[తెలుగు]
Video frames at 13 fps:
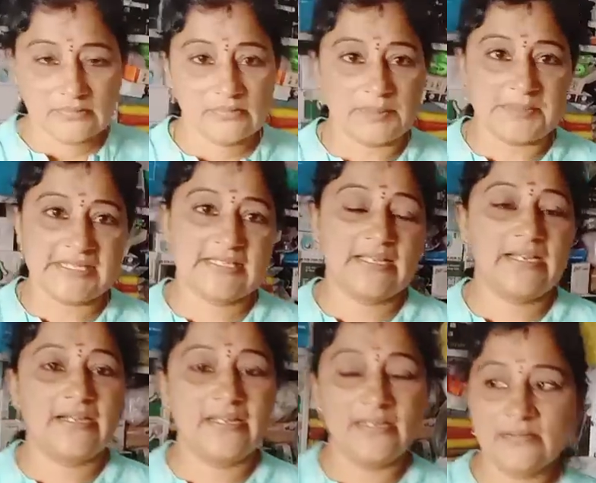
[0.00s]
నమస్తే
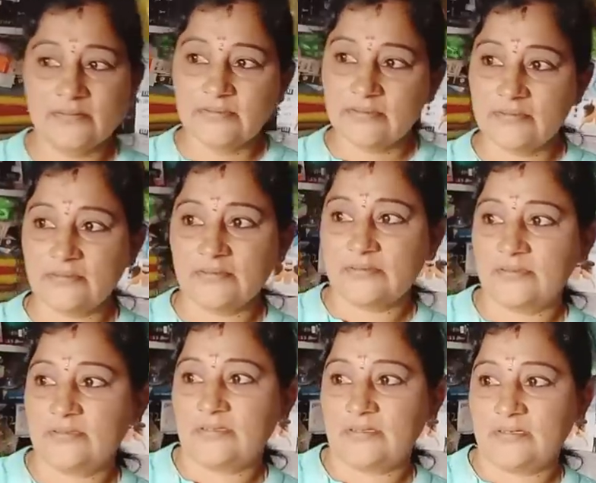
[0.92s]
అండి
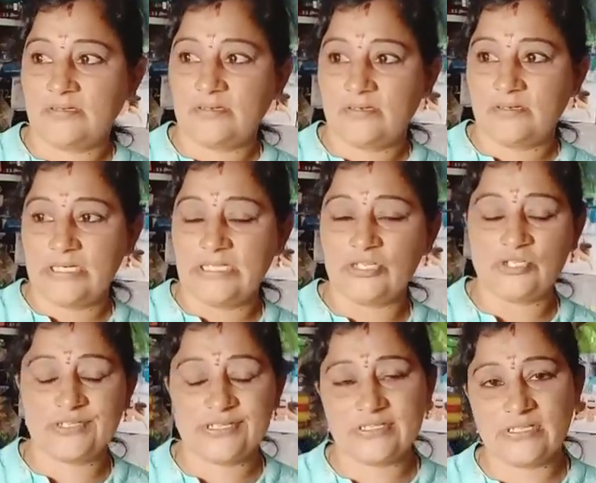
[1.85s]
ఇది
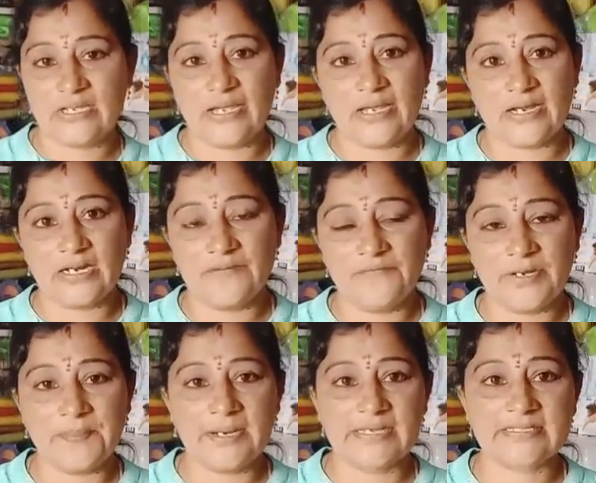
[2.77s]
వచ్చేసి ఏక్లవ్య
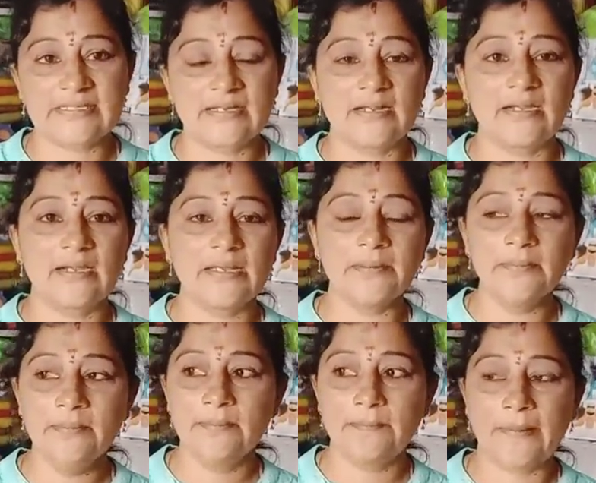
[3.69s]
ప్లాస్టిక్ అండి
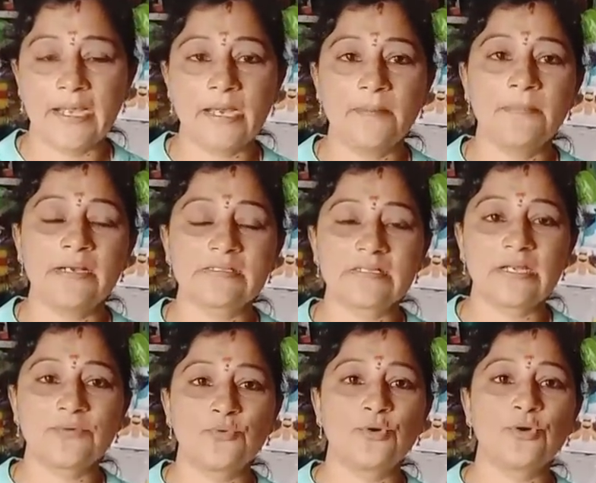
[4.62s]
బేగం
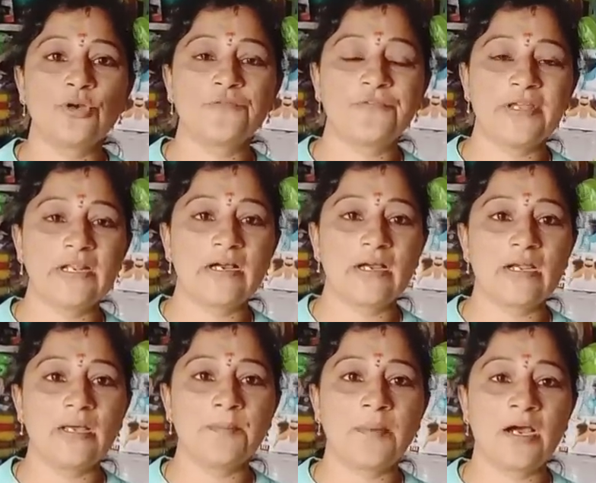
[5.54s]
బజార్ ఓల్డ్ ఫీల్డ్
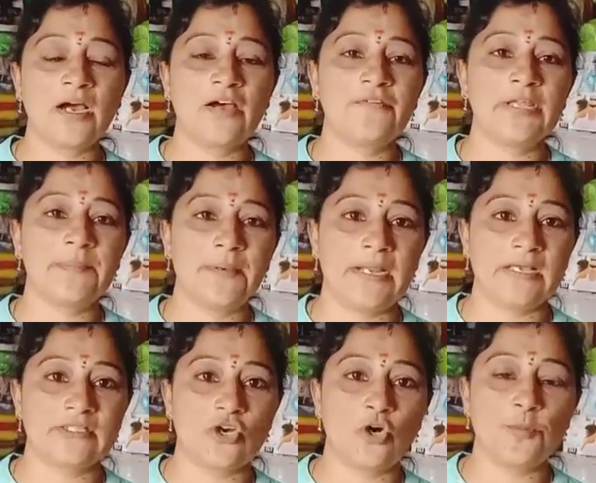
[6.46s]
కన్నా మహావీర్
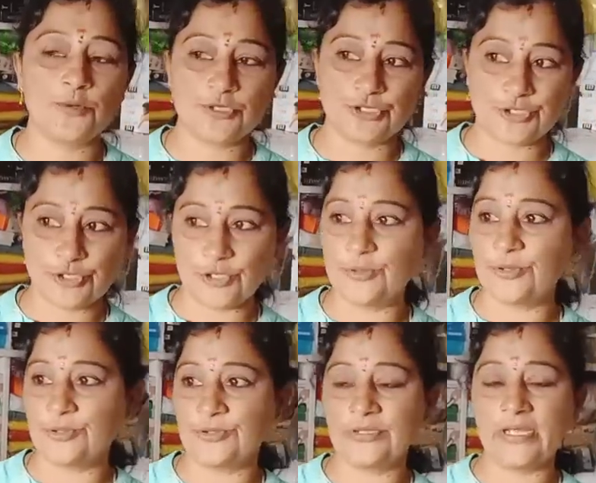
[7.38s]
ప్లాజా ఆపోజిట్లో
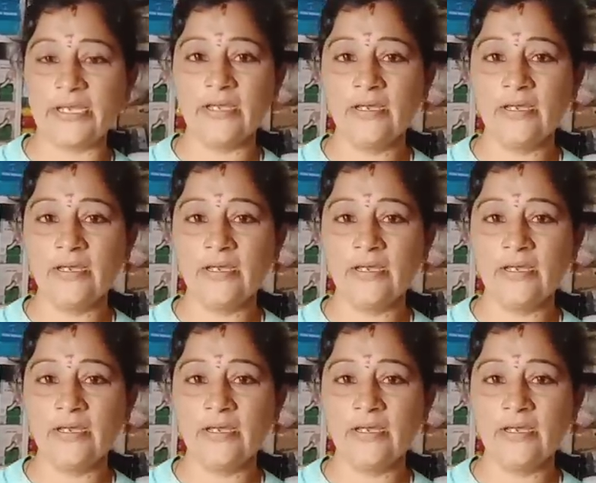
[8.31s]
ఉంటుంది